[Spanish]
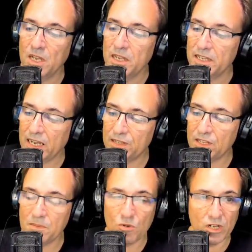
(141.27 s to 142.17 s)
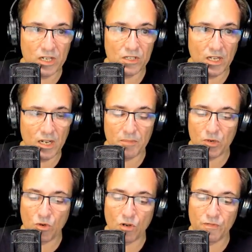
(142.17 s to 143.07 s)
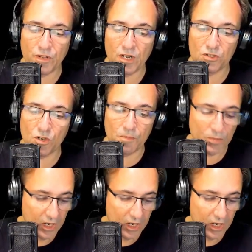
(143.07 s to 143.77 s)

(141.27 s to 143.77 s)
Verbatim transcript: Y acá tenemos que es el menú de configuración.